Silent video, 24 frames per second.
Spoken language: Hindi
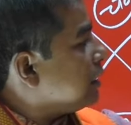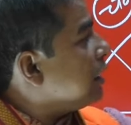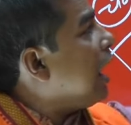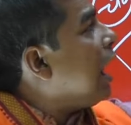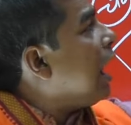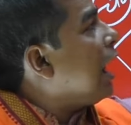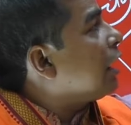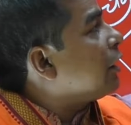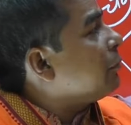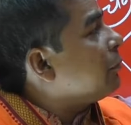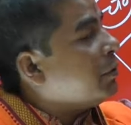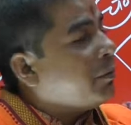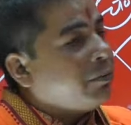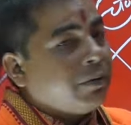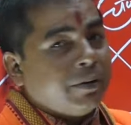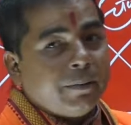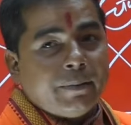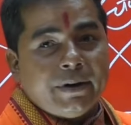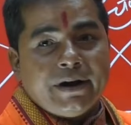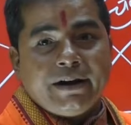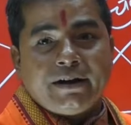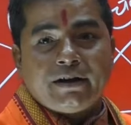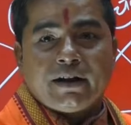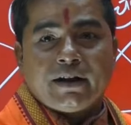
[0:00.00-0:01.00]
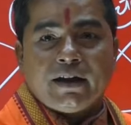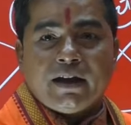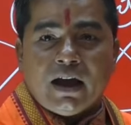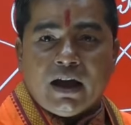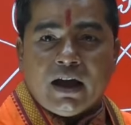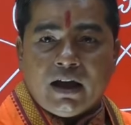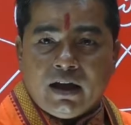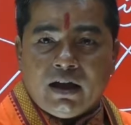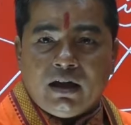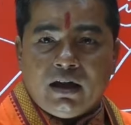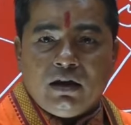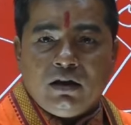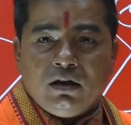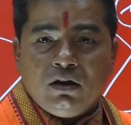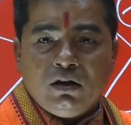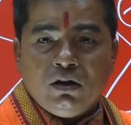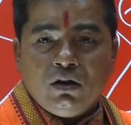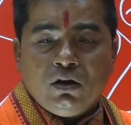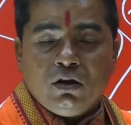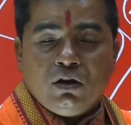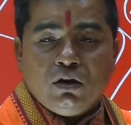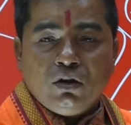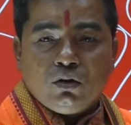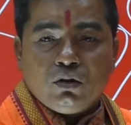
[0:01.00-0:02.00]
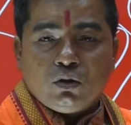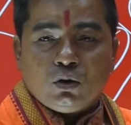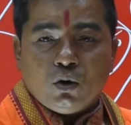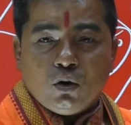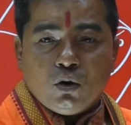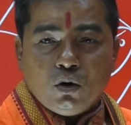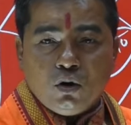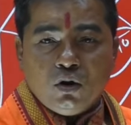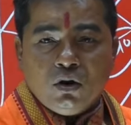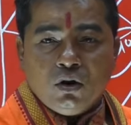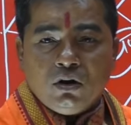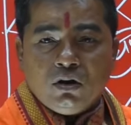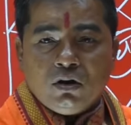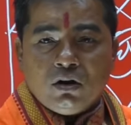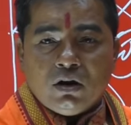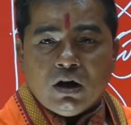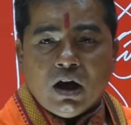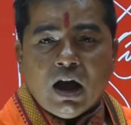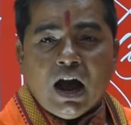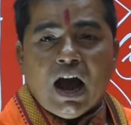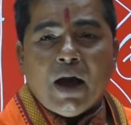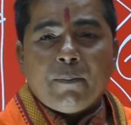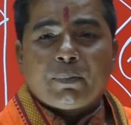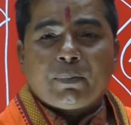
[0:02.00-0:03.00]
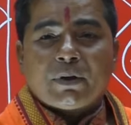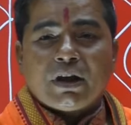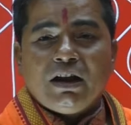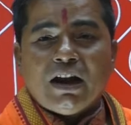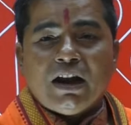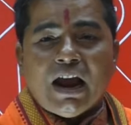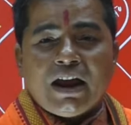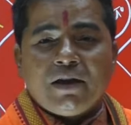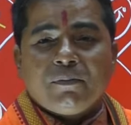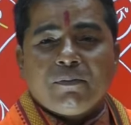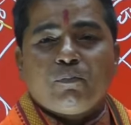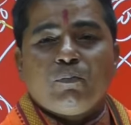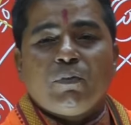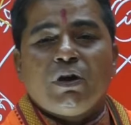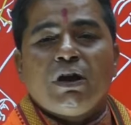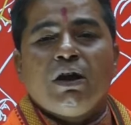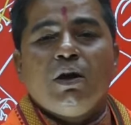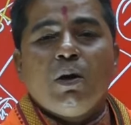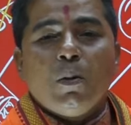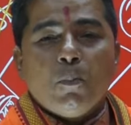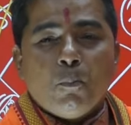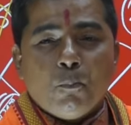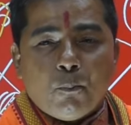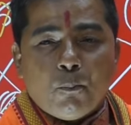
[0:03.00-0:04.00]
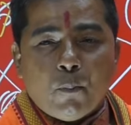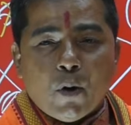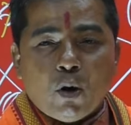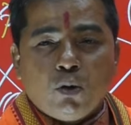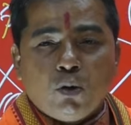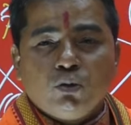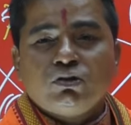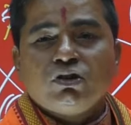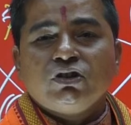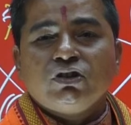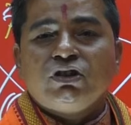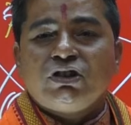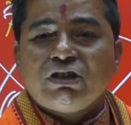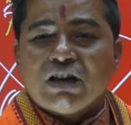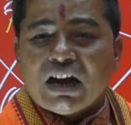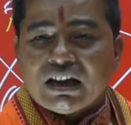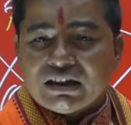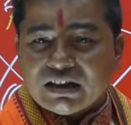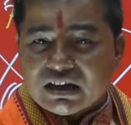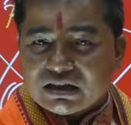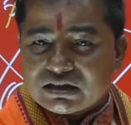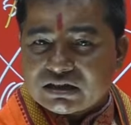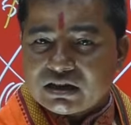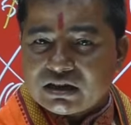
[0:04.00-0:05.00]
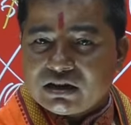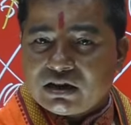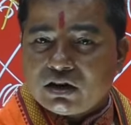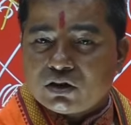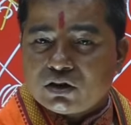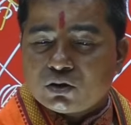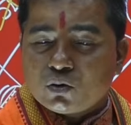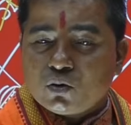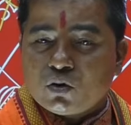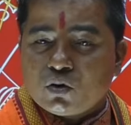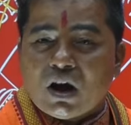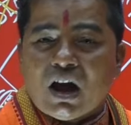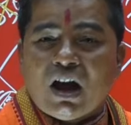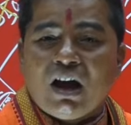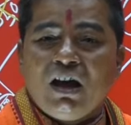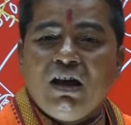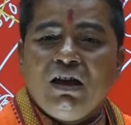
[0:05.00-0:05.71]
आठवें में बैठ गया है तो आपके लाइफ में बहुत ज्यादा संघर्ष होगा